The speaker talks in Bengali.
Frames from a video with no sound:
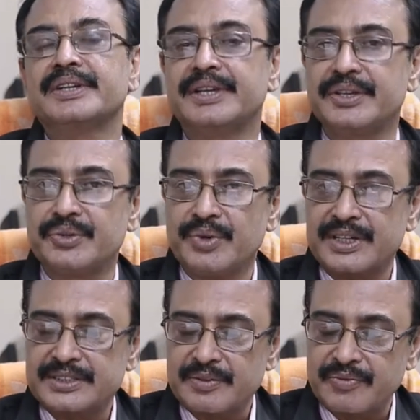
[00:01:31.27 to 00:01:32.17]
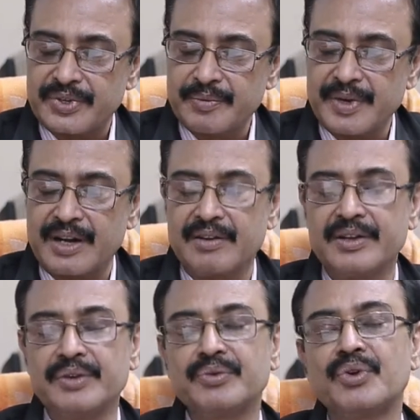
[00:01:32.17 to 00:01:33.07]
কিছু আছে ফিমেল
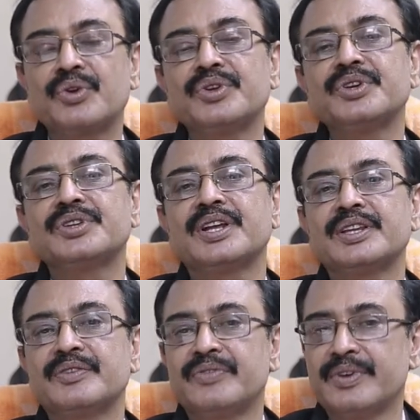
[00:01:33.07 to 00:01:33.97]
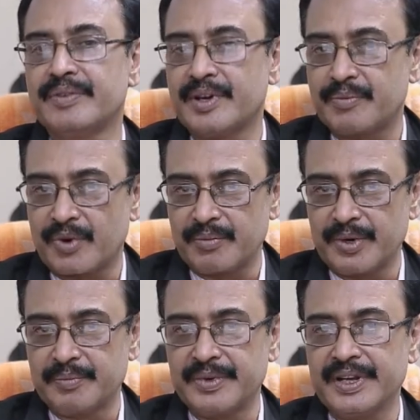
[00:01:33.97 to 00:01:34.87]
ইউরোলজি তাদের ফিমেল
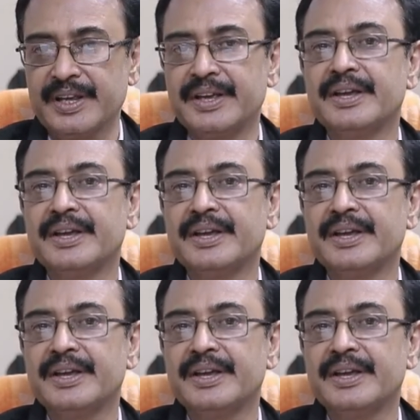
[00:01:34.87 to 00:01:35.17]
প্রবলেম নিয়ে